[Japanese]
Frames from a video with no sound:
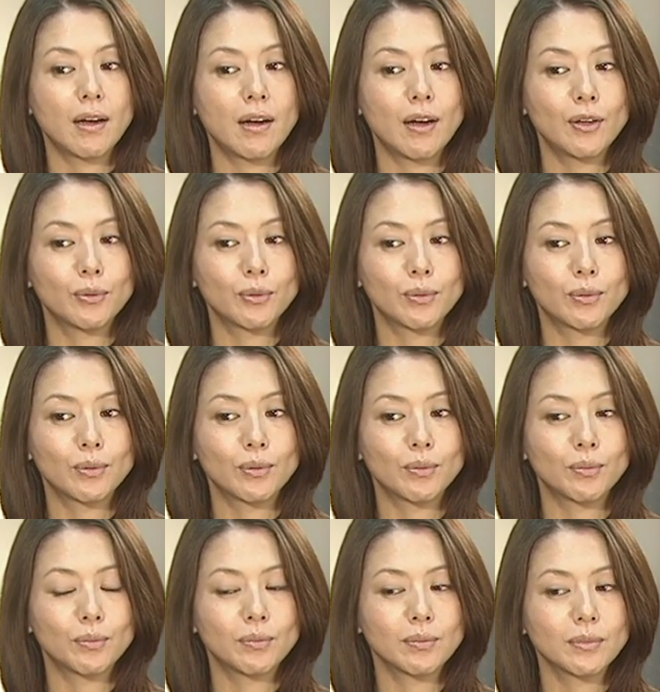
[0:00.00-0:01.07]
あ
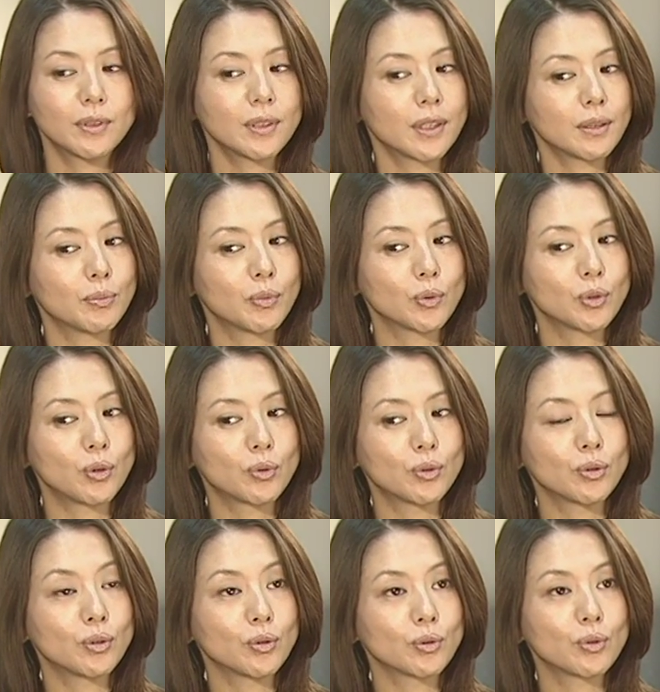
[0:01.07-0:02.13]
のなんかもう
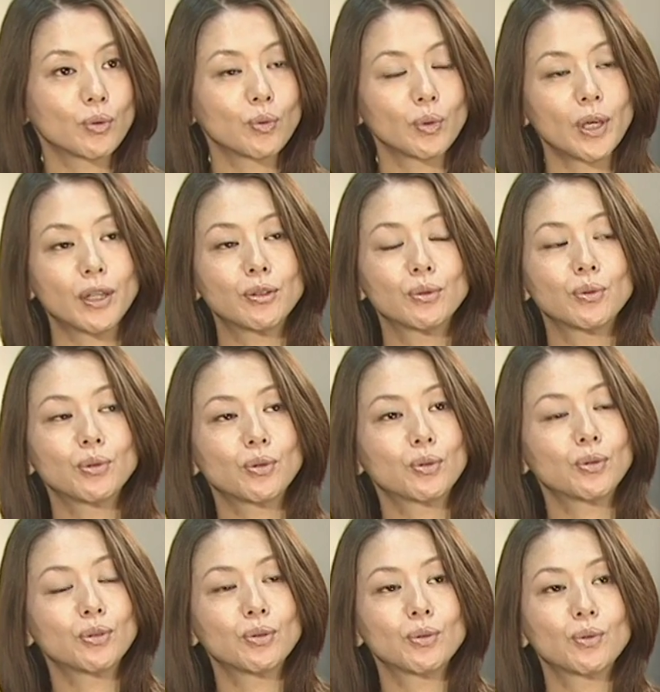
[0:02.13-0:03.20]
職業その役の
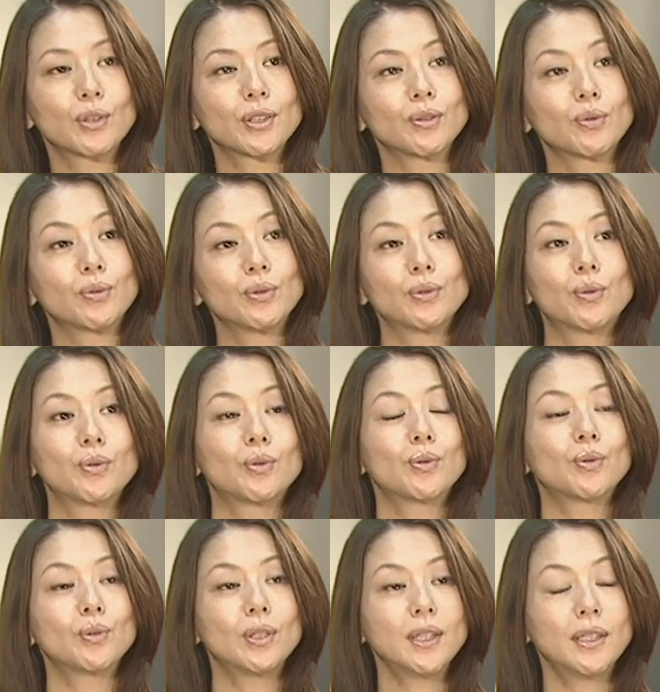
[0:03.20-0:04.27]
職業とかそういうことよ
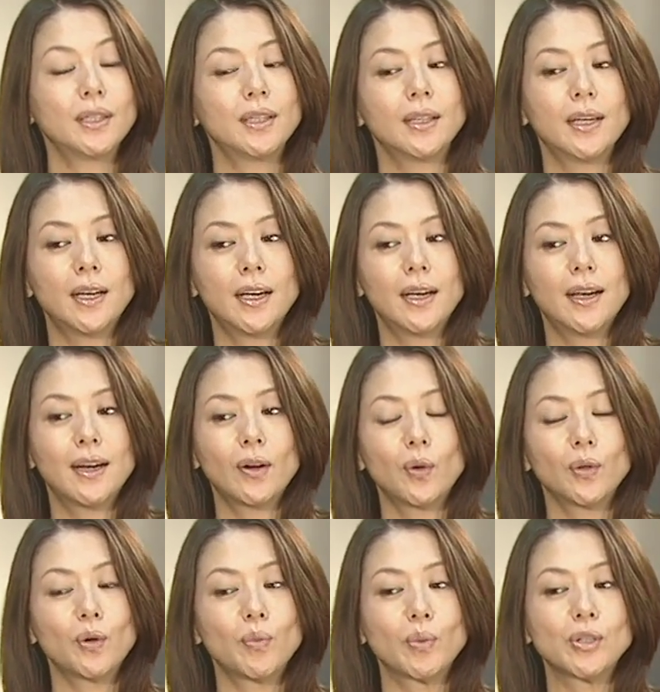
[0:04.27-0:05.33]
りこ
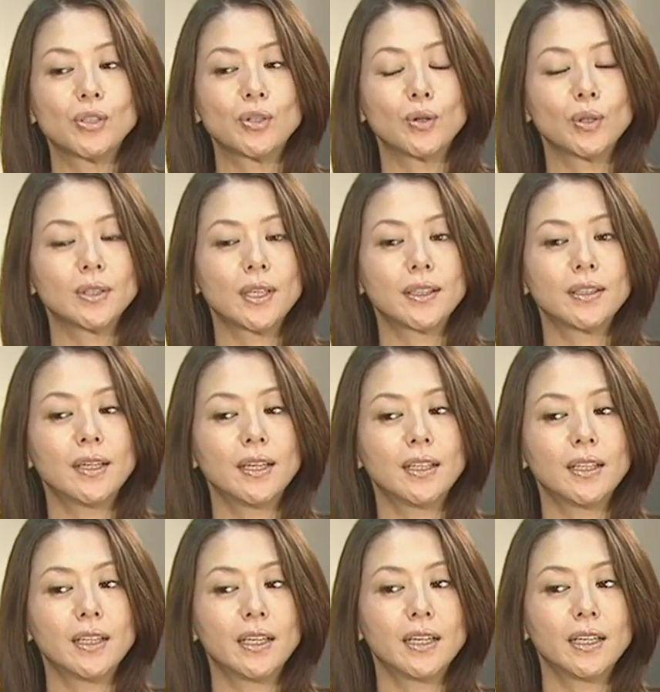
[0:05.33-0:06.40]
ういう面白い作
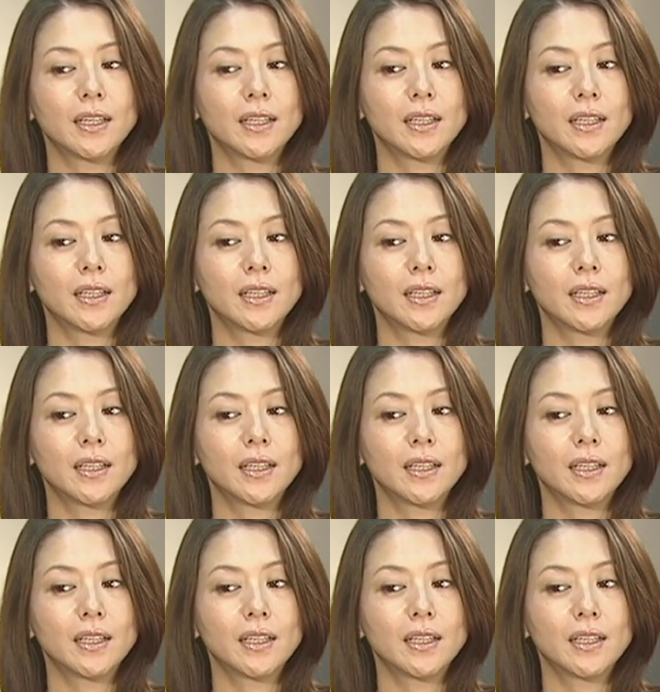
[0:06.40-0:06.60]
品に